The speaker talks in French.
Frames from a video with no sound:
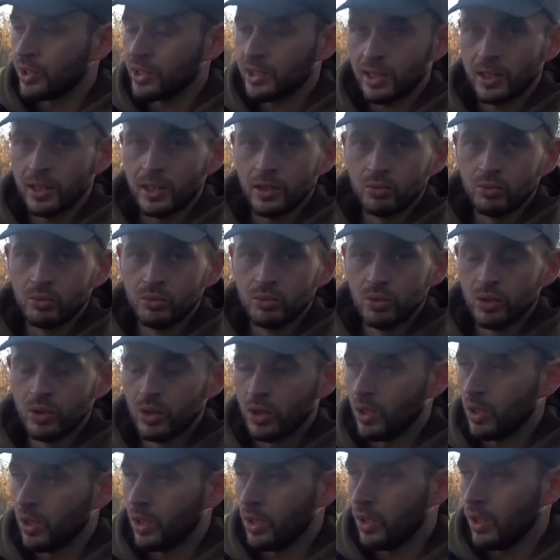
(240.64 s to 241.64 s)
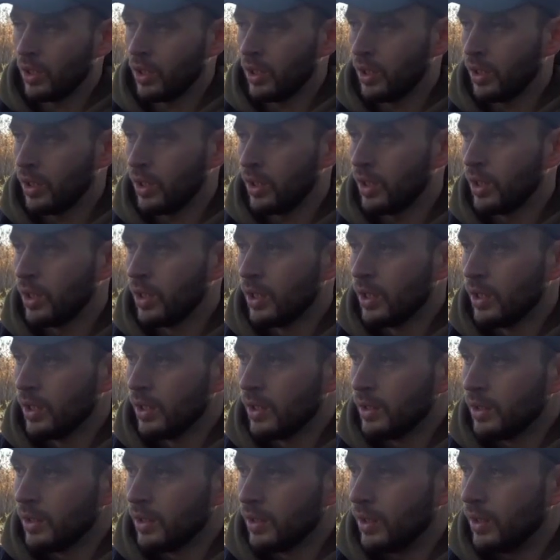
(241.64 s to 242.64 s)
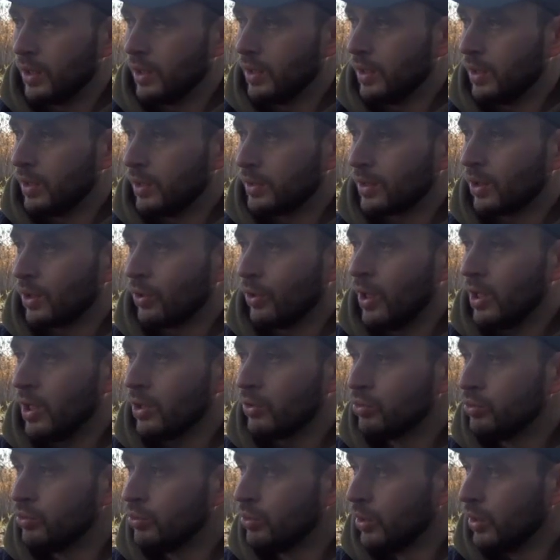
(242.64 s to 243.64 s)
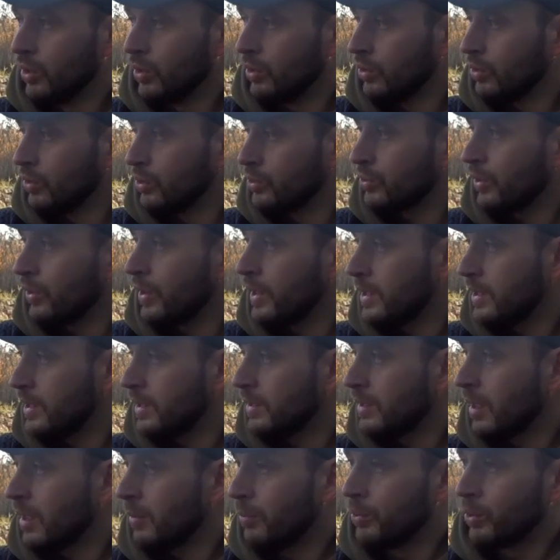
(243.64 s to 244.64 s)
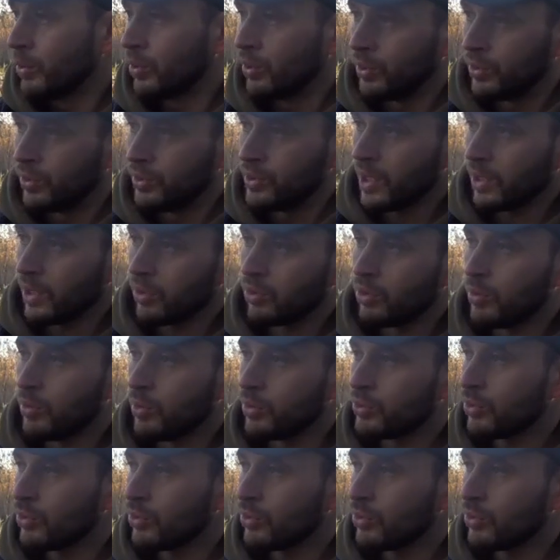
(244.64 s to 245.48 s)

sais que c'est un atout, un très grand atout, le, soleil qui tape directement